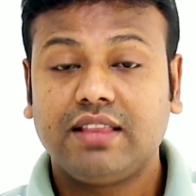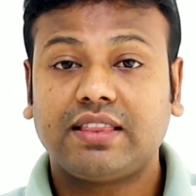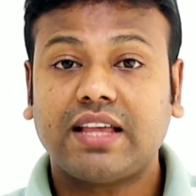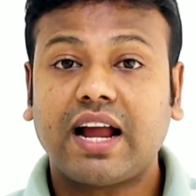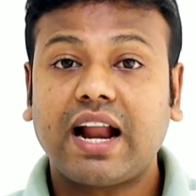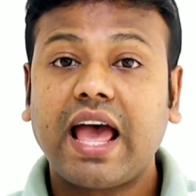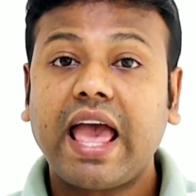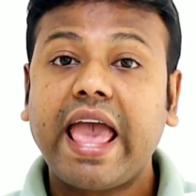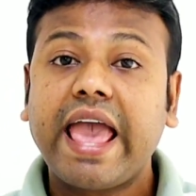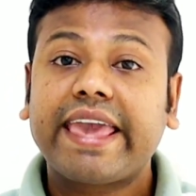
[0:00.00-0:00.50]

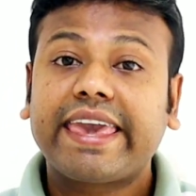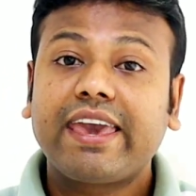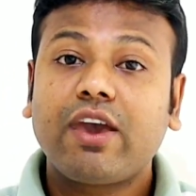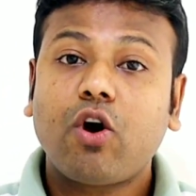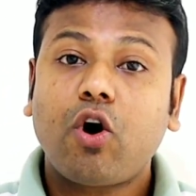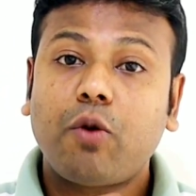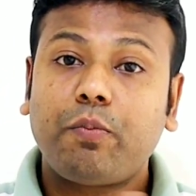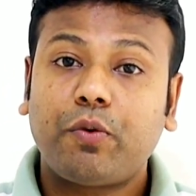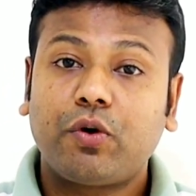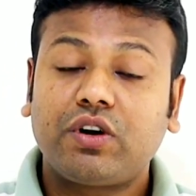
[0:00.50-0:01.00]
তারা একে
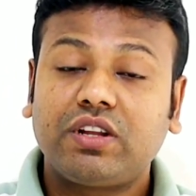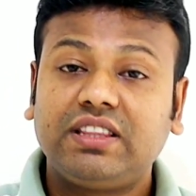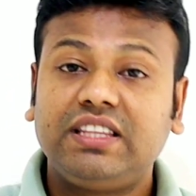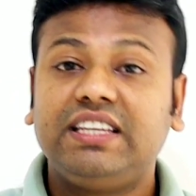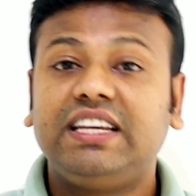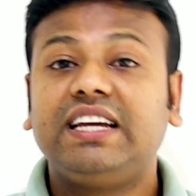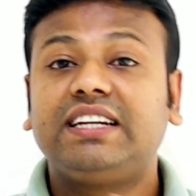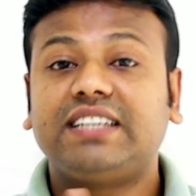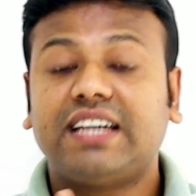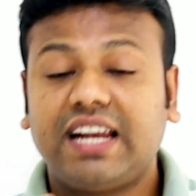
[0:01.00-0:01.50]
অপরের
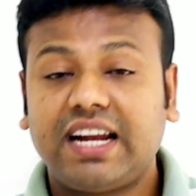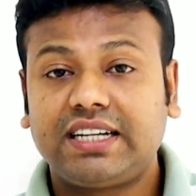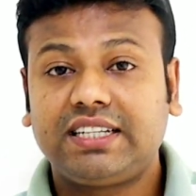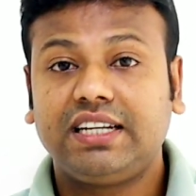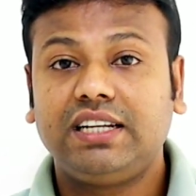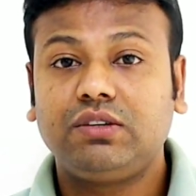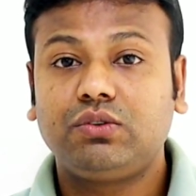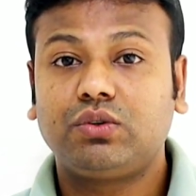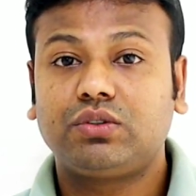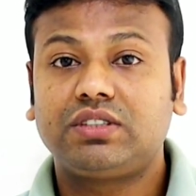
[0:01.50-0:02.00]
দিকে
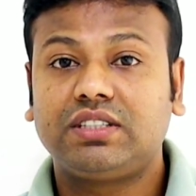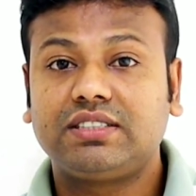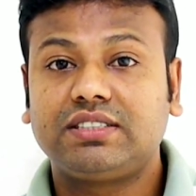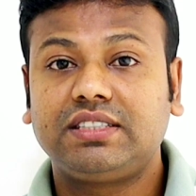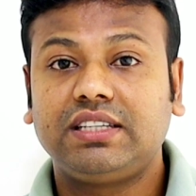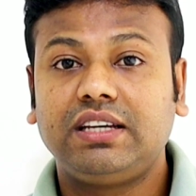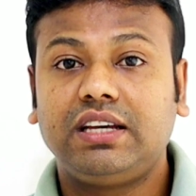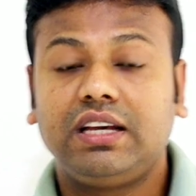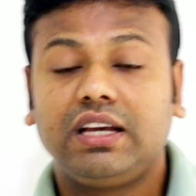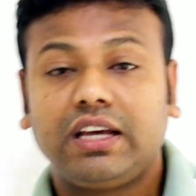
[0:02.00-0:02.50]
ঠেলাঠেলি
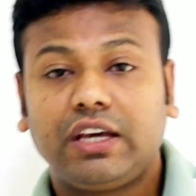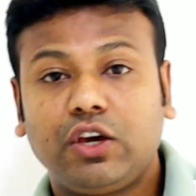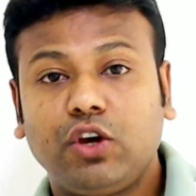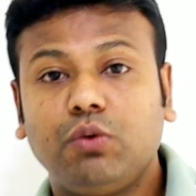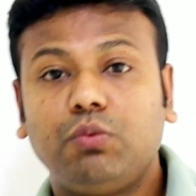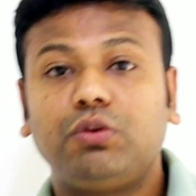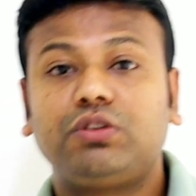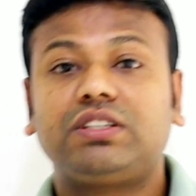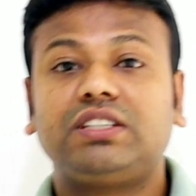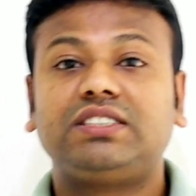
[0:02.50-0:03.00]
করতেছে কেউ
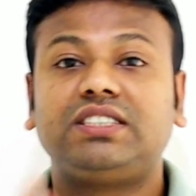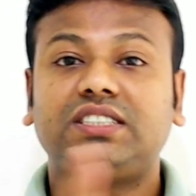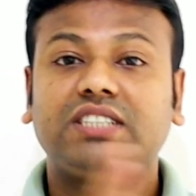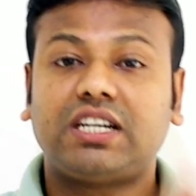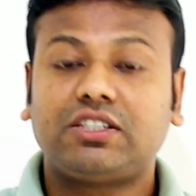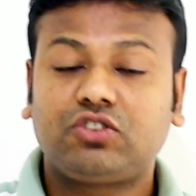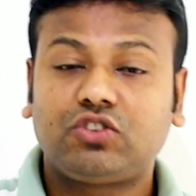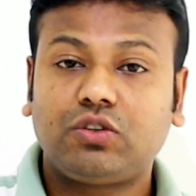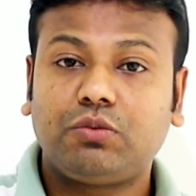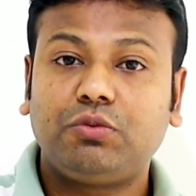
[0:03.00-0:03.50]
বলতেছে
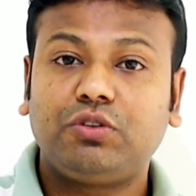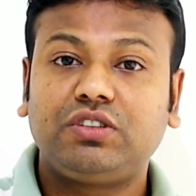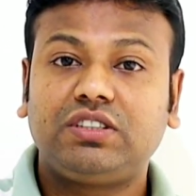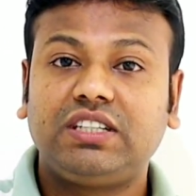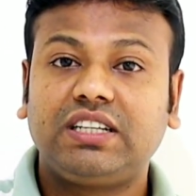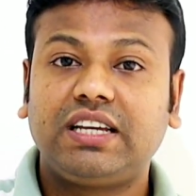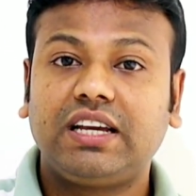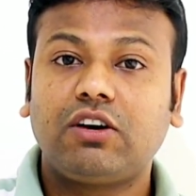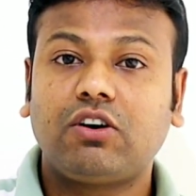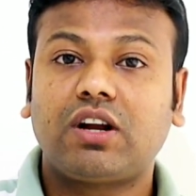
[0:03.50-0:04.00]

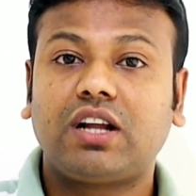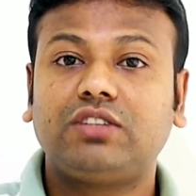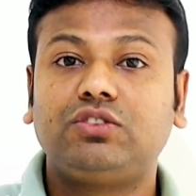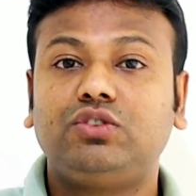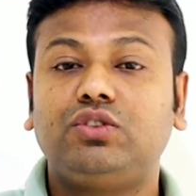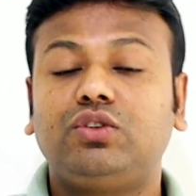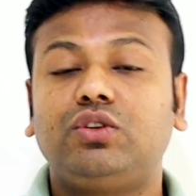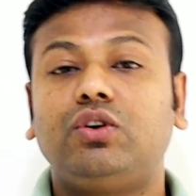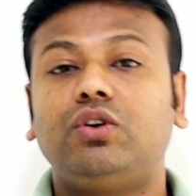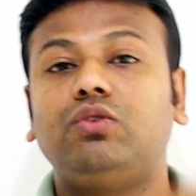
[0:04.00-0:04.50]
স্বাস্থ্যমন্ত্রী কি করার
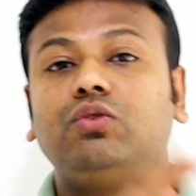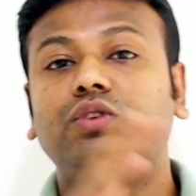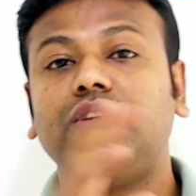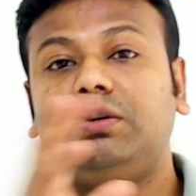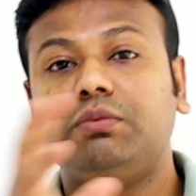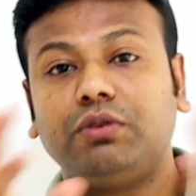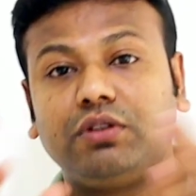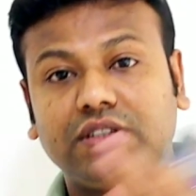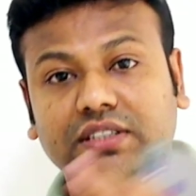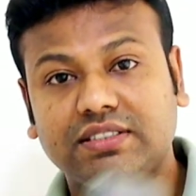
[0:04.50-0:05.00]
জন্য
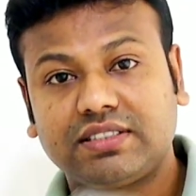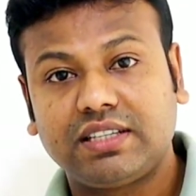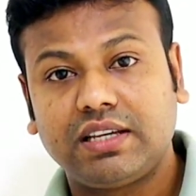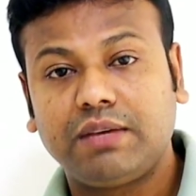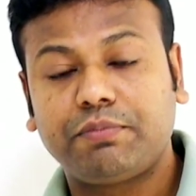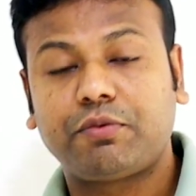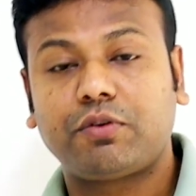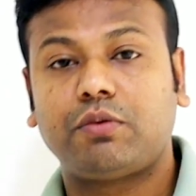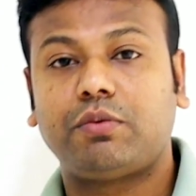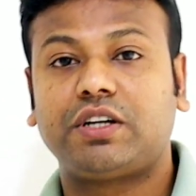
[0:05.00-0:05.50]
উনি বলতেছে
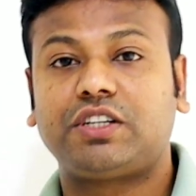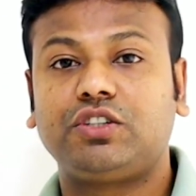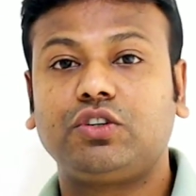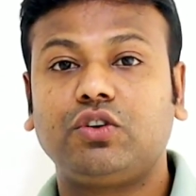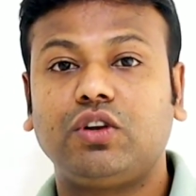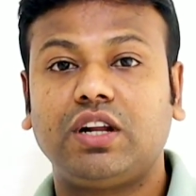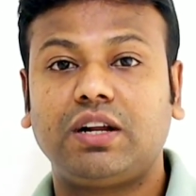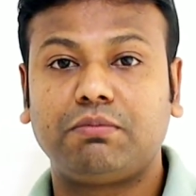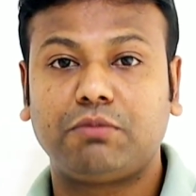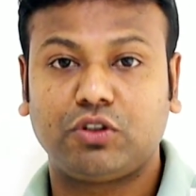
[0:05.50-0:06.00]
প্রবাসী
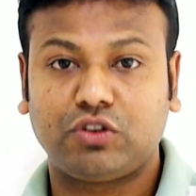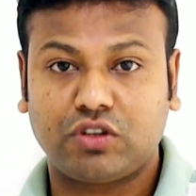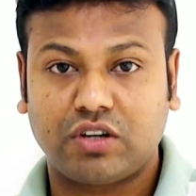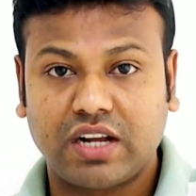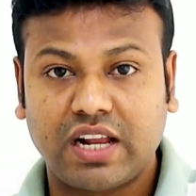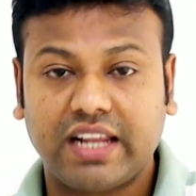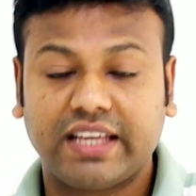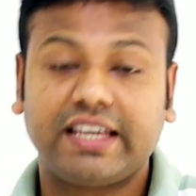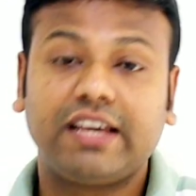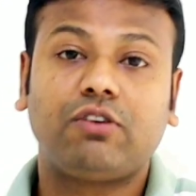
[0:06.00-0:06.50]
কল্যাণ
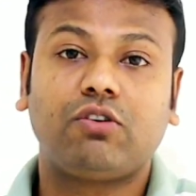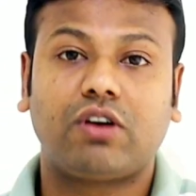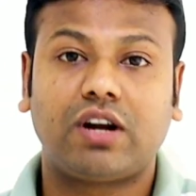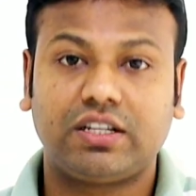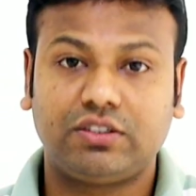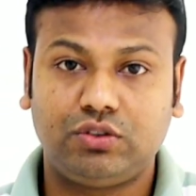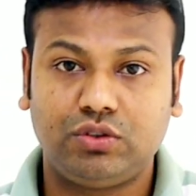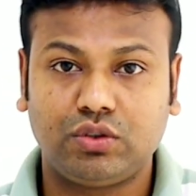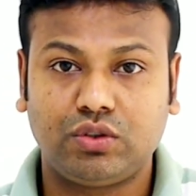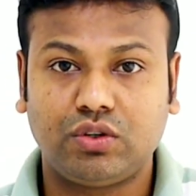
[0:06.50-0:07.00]
মন্ত্রণালয়কে
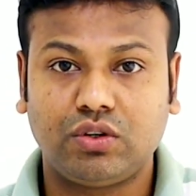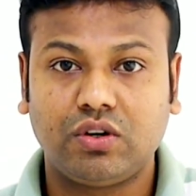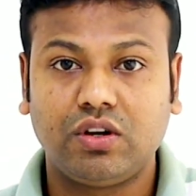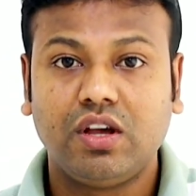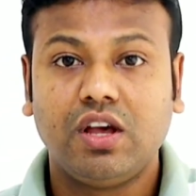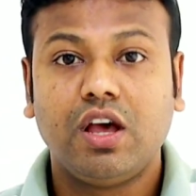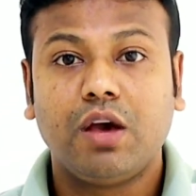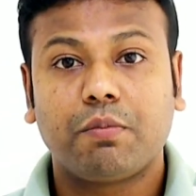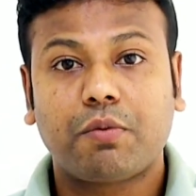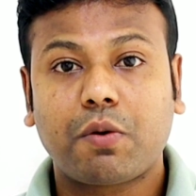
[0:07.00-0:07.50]
করার জন্য
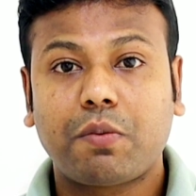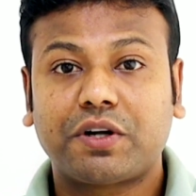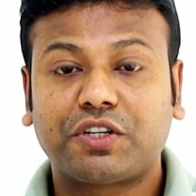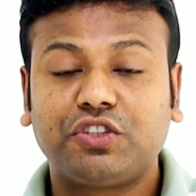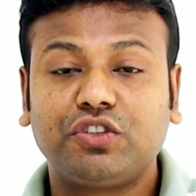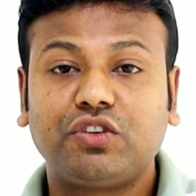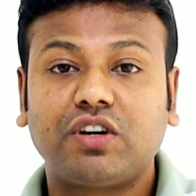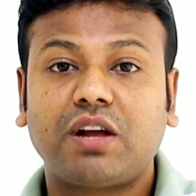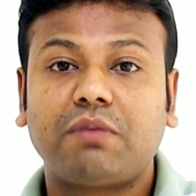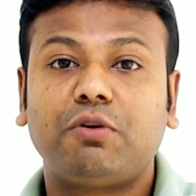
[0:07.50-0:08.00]

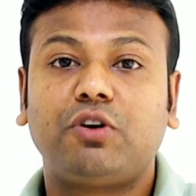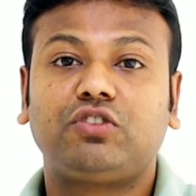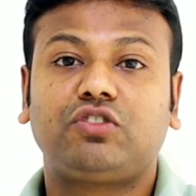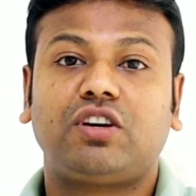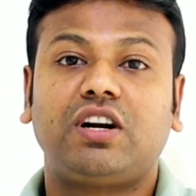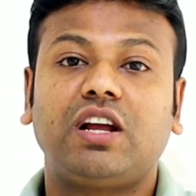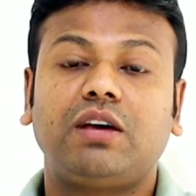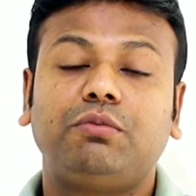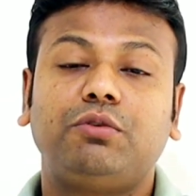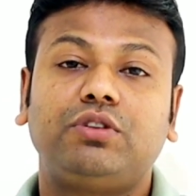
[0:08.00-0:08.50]
প্রবাসী কল্যাণ
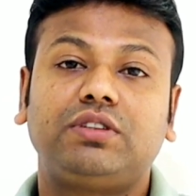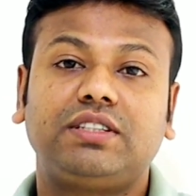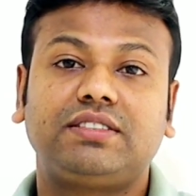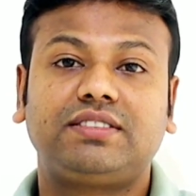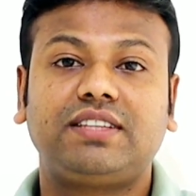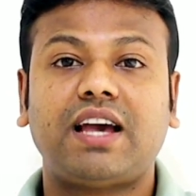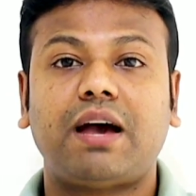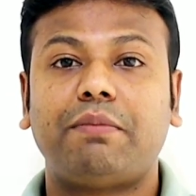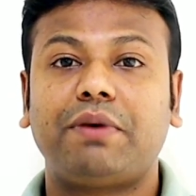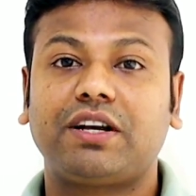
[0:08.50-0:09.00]
মন্ত্রণালয়
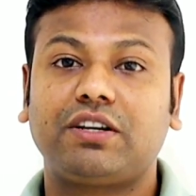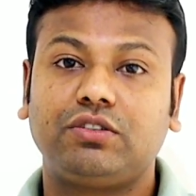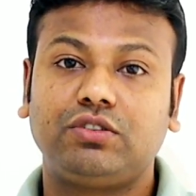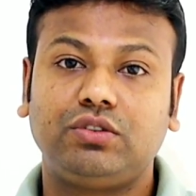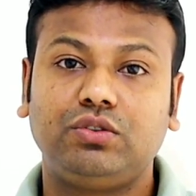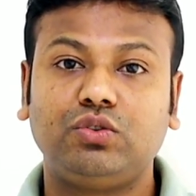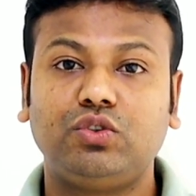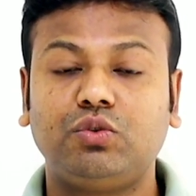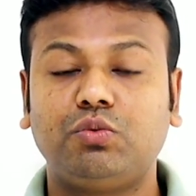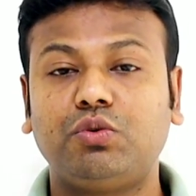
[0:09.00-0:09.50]
বলতেছে আমাকে
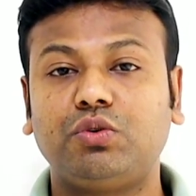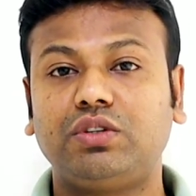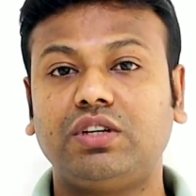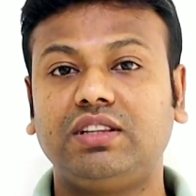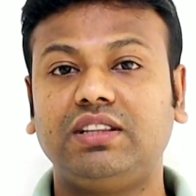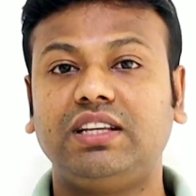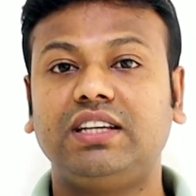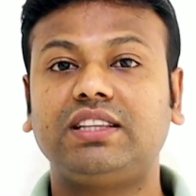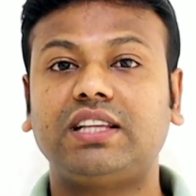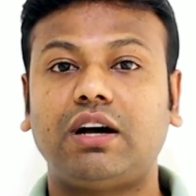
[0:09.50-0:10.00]
যদি
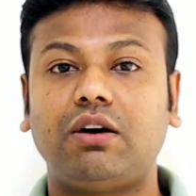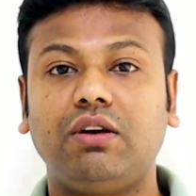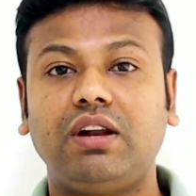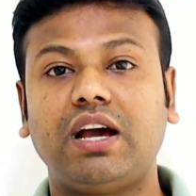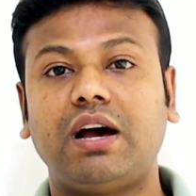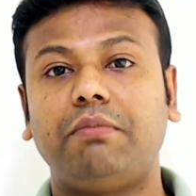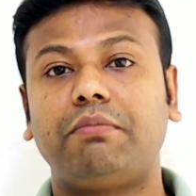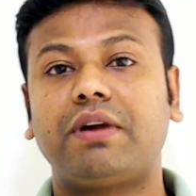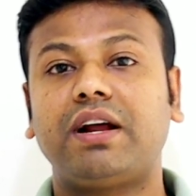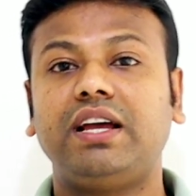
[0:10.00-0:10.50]
অনুমোদন দেয় তাহলে
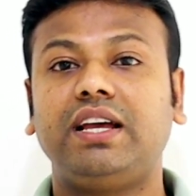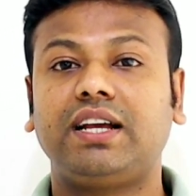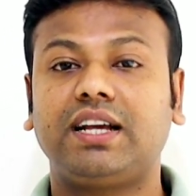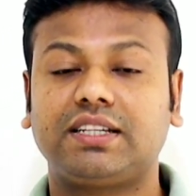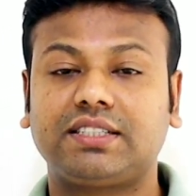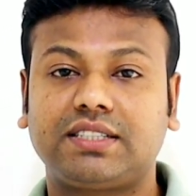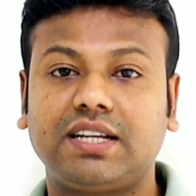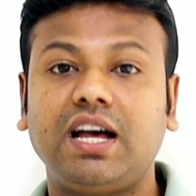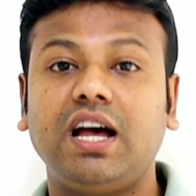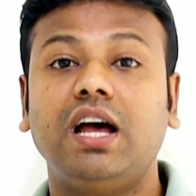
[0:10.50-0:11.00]
আমরা এই
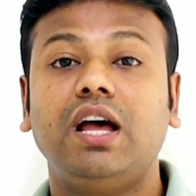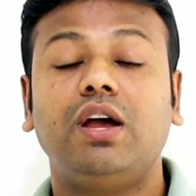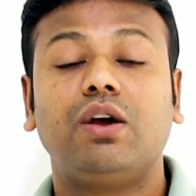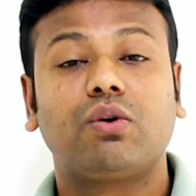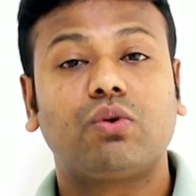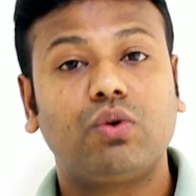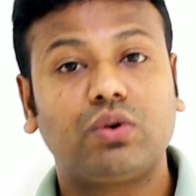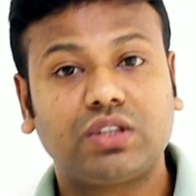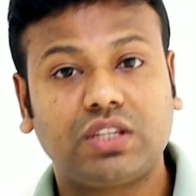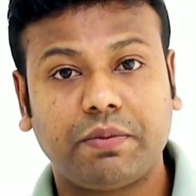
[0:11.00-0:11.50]
কাজটা
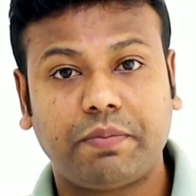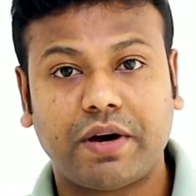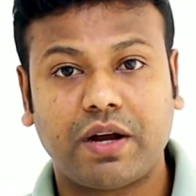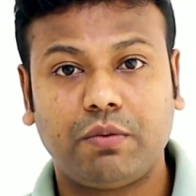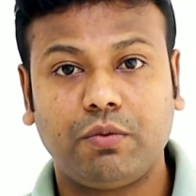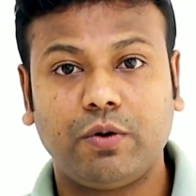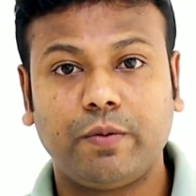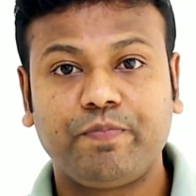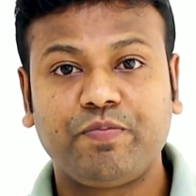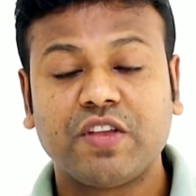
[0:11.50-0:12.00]
করতে
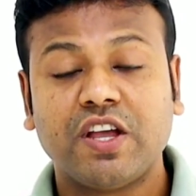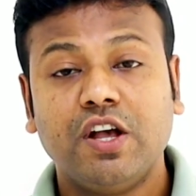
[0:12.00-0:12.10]
পারবো